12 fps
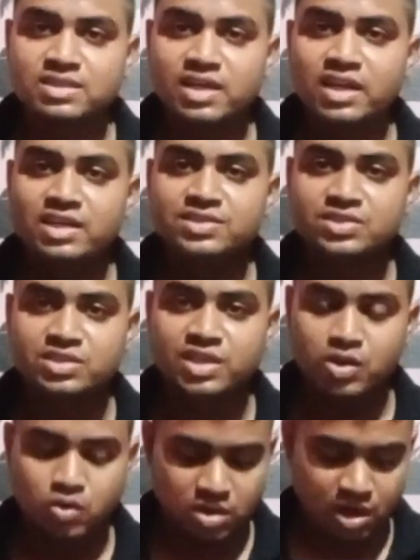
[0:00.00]
स्केल
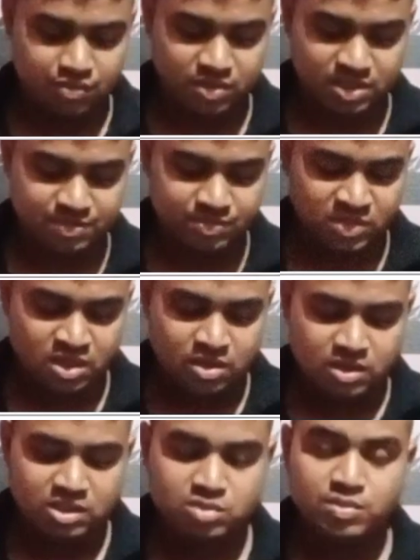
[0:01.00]
स्टेनोग्राफर
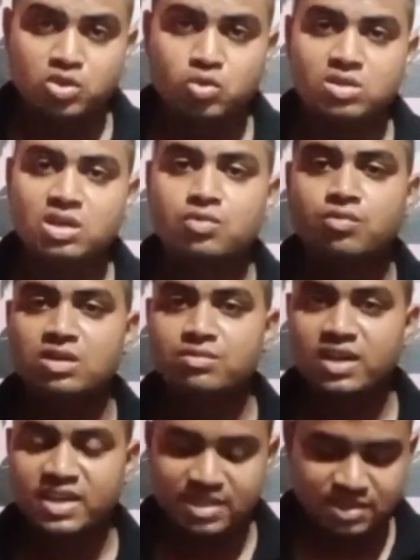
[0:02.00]
इसमें टोटल वन
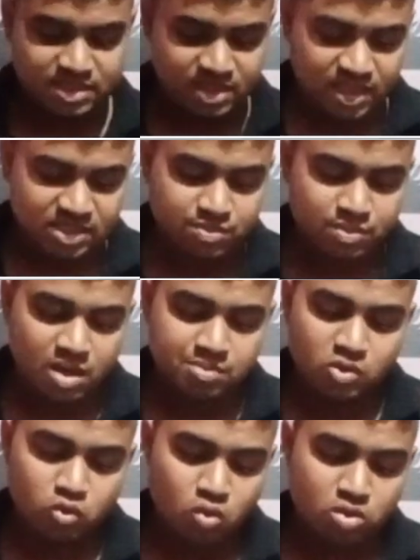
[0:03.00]
वैकेंसी है इसमें
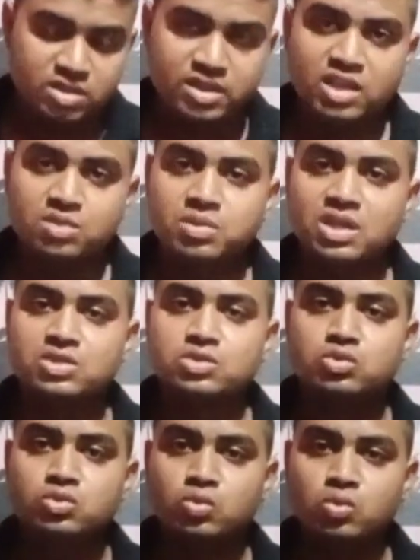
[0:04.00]
आपको टेन
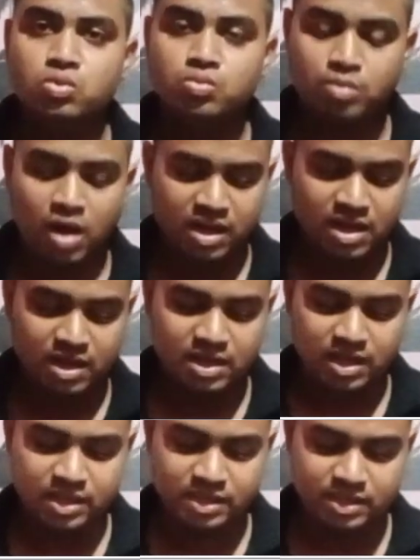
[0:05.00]
प्लस टू मांगा
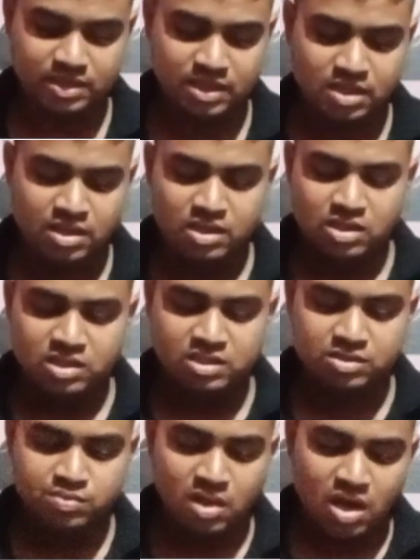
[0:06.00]
गया है
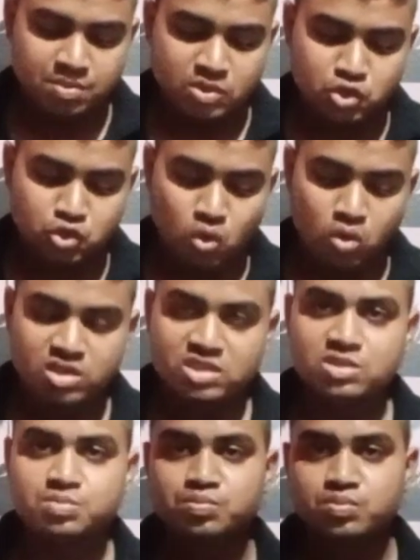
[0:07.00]
इसमें आपकी शॉर्ट
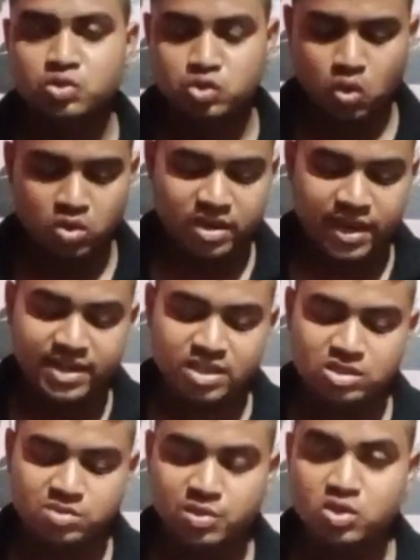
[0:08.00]
शॉर्ट
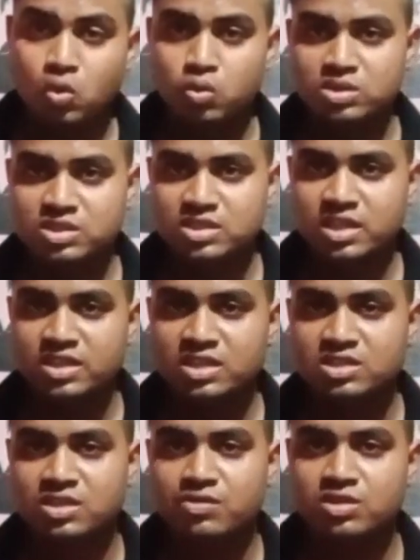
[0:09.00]
हैंड स्पीड होनी चाहिए
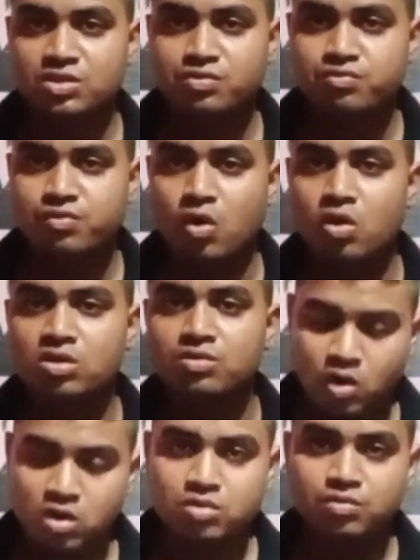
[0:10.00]
सेवेंटी फोर
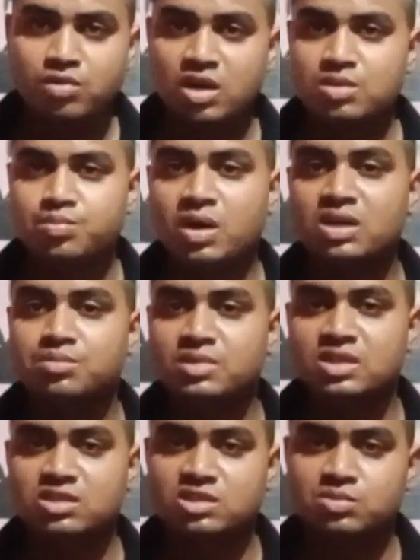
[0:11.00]
फोर वर्ड पर
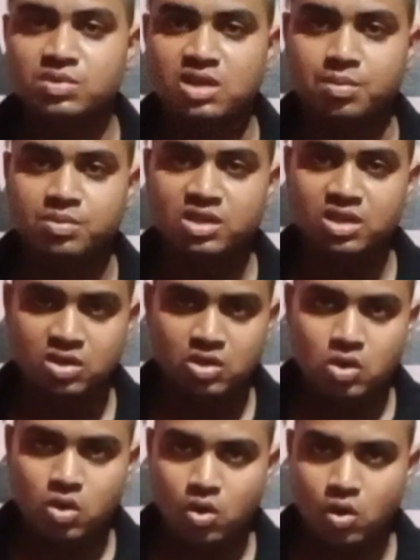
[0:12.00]
मिनट स्पीड आपकी
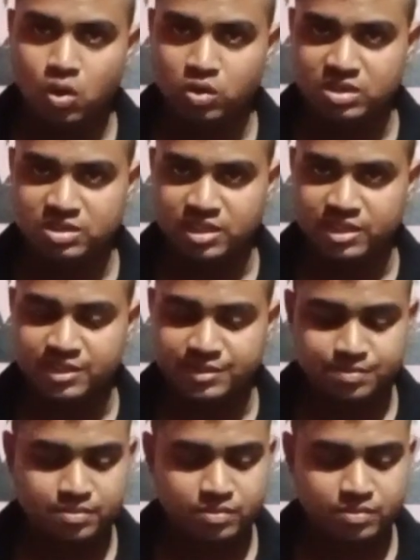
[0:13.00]
होनी चाहिए